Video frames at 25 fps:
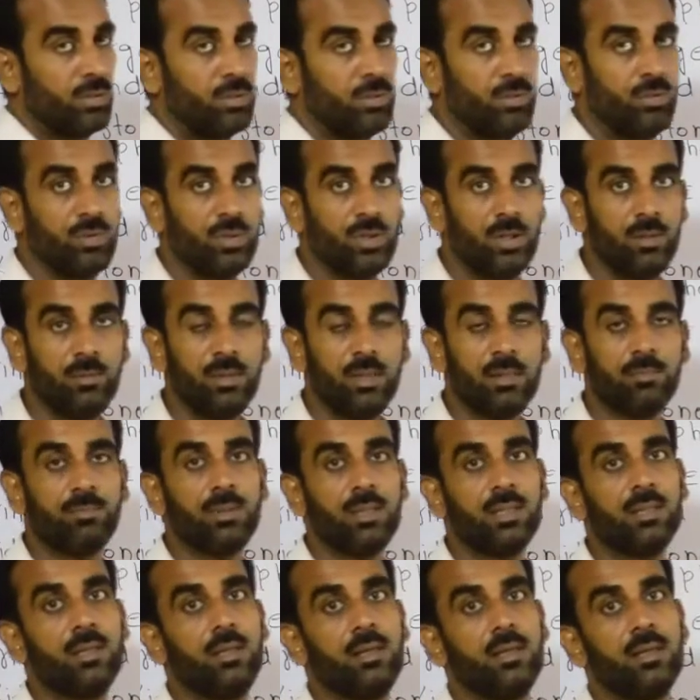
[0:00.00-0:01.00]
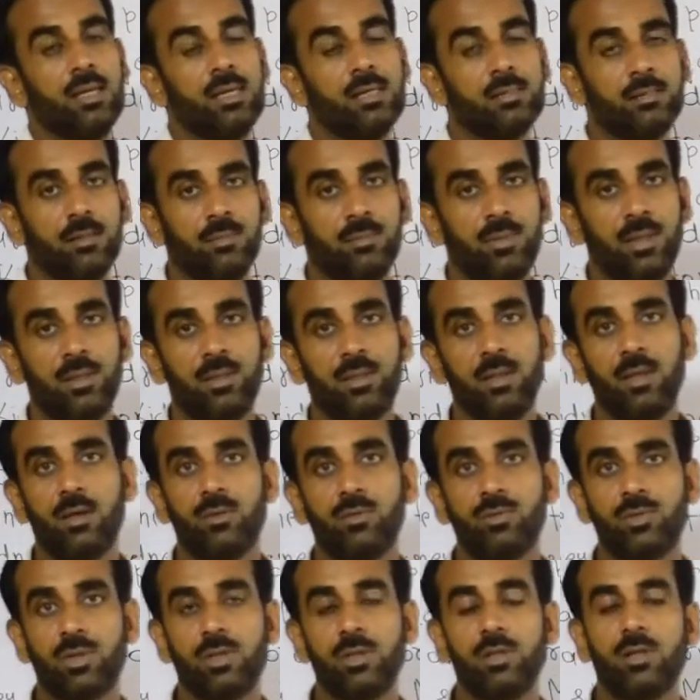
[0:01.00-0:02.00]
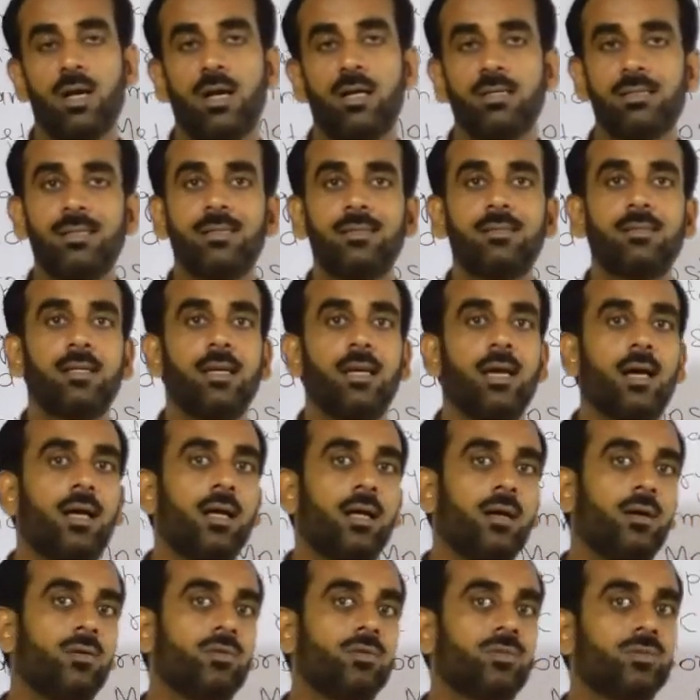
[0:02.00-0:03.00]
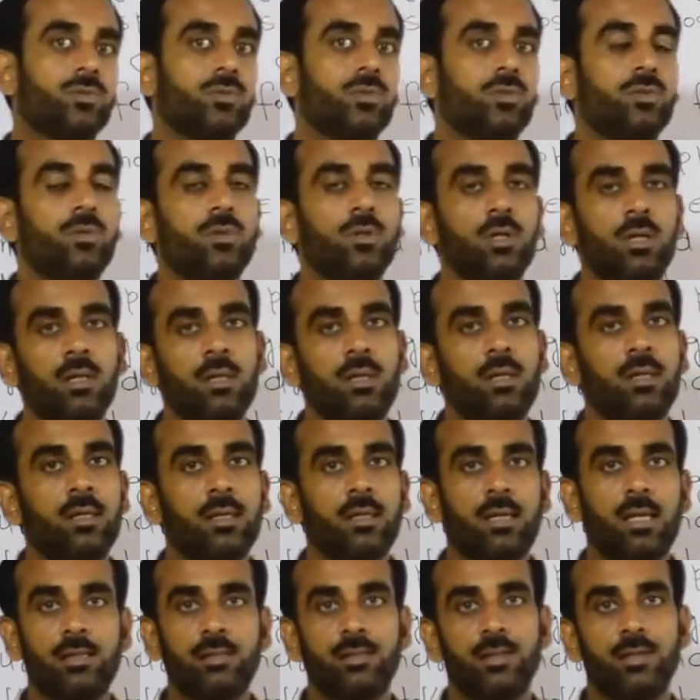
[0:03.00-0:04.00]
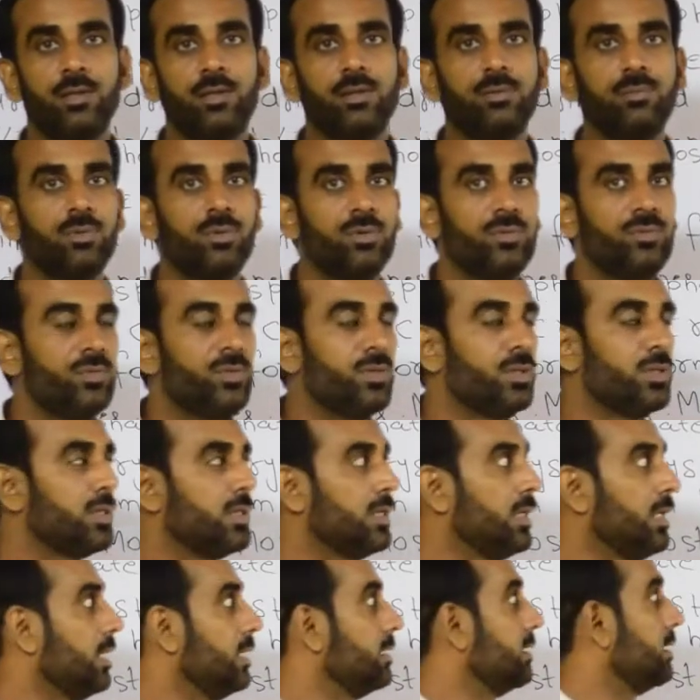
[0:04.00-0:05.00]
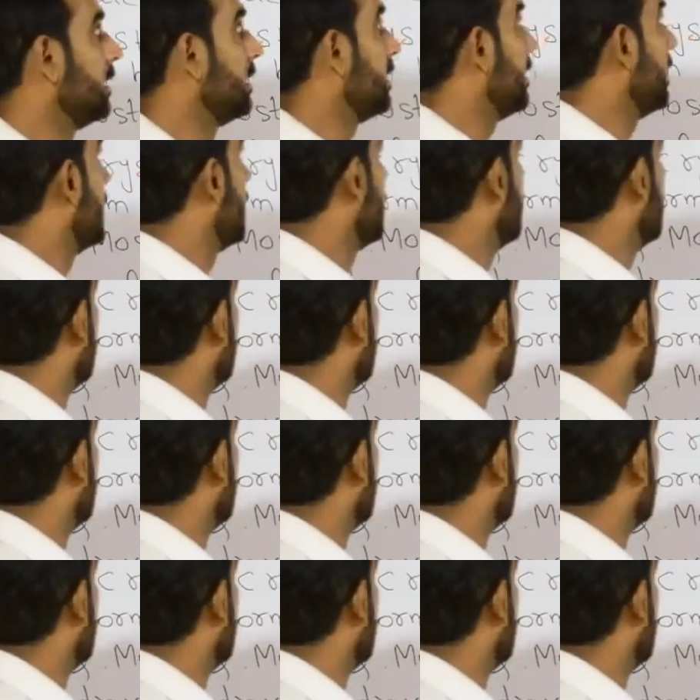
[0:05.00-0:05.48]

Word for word: गुर्दे में पथरी कैसे बनती है उसके काजिज़ क्या हैं और उसको कैसे रिमूव किया जाता है